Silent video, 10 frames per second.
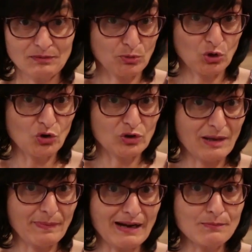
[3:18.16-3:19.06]
por los
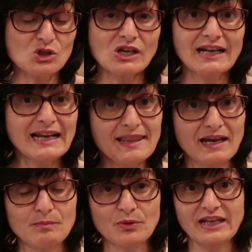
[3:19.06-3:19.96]
que pagamos
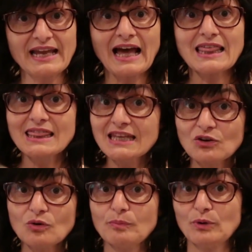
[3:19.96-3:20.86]
nada, porque es a
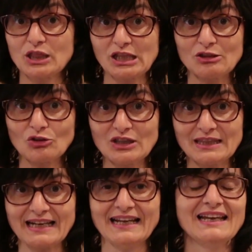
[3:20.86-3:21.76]
0% de
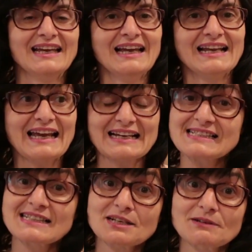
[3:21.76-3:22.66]
interés. La
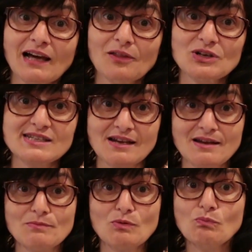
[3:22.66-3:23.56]
clase trabajadora
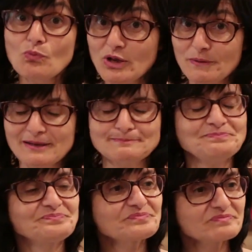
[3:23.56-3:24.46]
sabemos muy
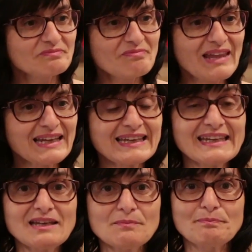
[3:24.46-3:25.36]
bien
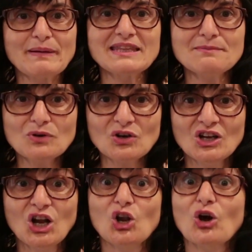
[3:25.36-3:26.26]
que pedimos
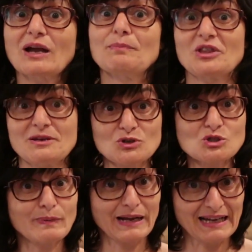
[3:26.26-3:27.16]
lo que
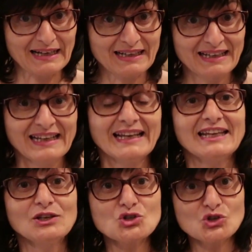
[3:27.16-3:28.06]
podemos pagar
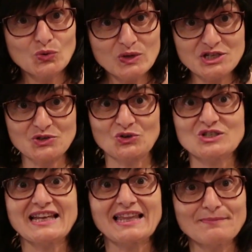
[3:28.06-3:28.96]
y no solo eso,
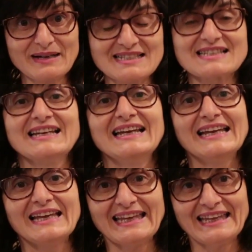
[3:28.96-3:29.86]
si además
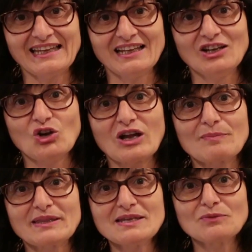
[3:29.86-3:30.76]
eh, lo que
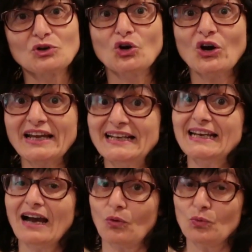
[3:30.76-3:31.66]
pedimos nos
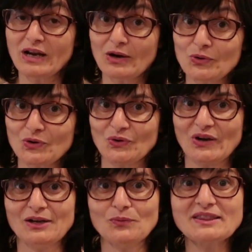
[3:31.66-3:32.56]
genera un ahorro
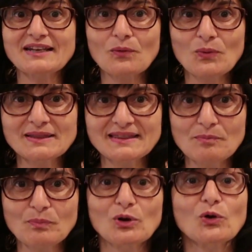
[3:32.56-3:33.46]
en nuestras
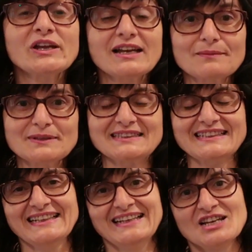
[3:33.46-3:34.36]
cuentas, pues
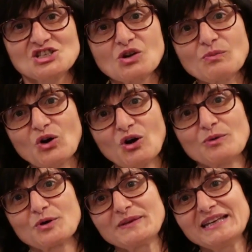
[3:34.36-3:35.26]
lógicamente somos
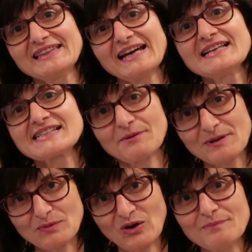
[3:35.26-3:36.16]
como hormiguitas y
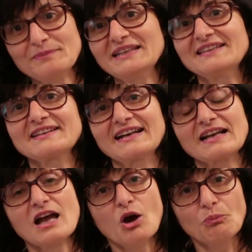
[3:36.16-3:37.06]
sabemos
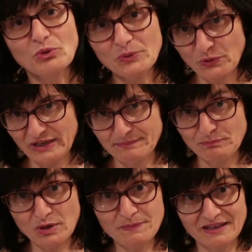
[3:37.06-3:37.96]
administrar muy,
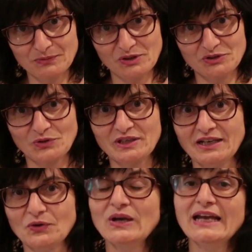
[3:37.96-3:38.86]
muy bien nuestro
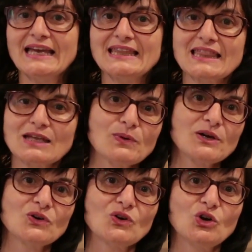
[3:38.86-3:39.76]
dinero. Y desde
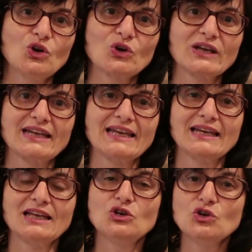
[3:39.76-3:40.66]
luego lo
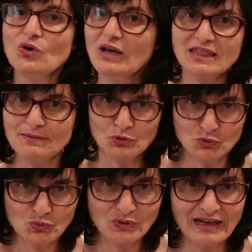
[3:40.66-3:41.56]
que no hacemos
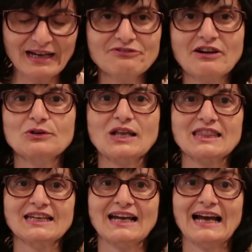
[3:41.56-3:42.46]
nunca es
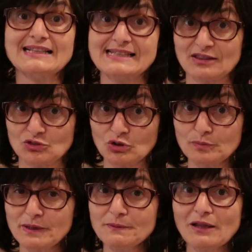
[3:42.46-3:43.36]
favorecer al
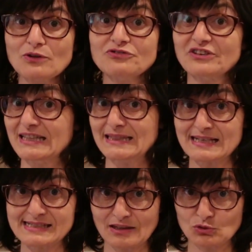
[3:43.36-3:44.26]
sector privado frente
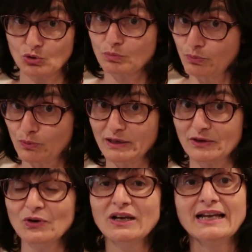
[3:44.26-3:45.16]
al sector público.